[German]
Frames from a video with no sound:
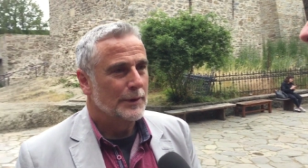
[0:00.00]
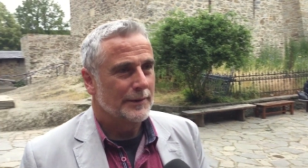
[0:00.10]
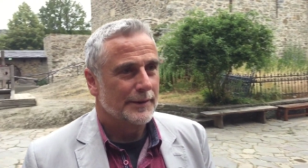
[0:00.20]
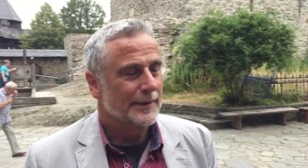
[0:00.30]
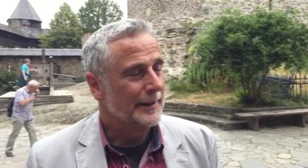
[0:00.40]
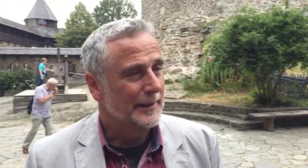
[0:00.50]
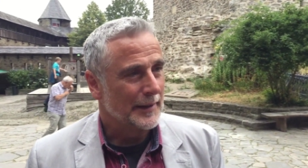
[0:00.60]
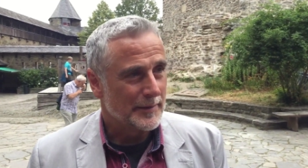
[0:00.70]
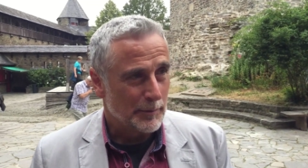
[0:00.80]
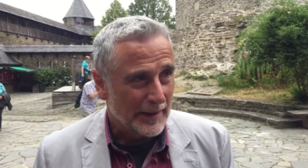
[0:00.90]
da sind eine
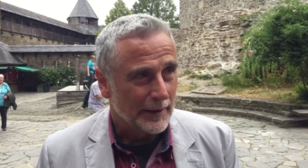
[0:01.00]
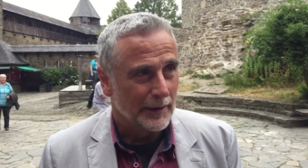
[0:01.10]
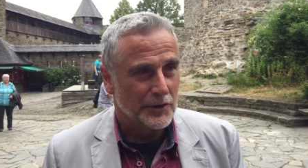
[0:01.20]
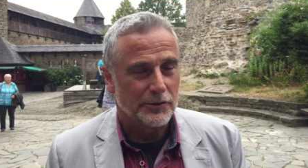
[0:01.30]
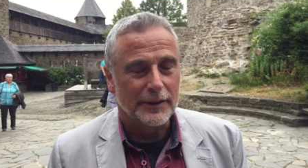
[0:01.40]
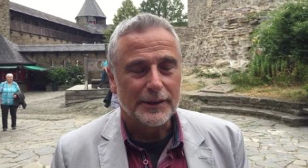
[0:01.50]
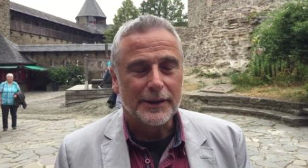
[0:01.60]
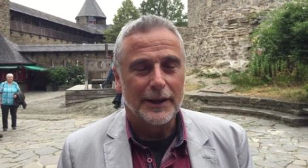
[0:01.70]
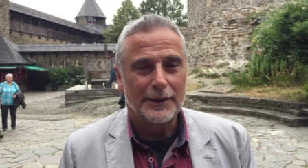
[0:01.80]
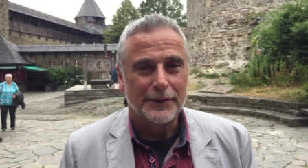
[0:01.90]
ganze Menge an
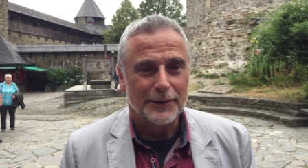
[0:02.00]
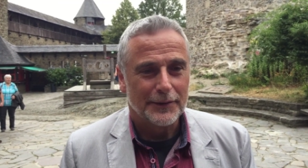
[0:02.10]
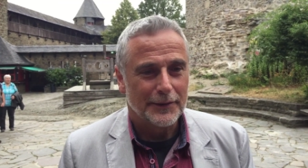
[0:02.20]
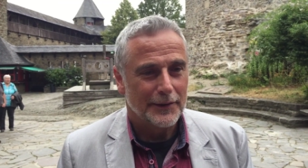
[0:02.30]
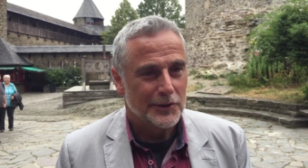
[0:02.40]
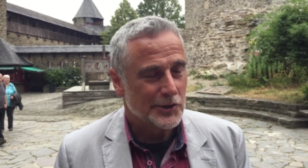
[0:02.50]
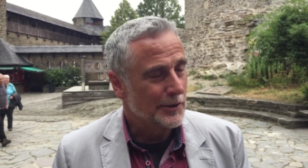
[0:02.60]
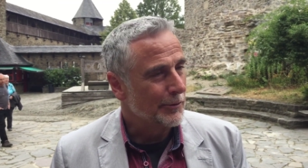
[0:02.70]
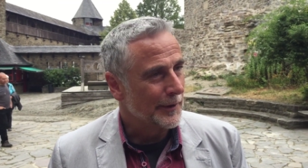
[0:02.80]
Schwierigkeiten. Stichwort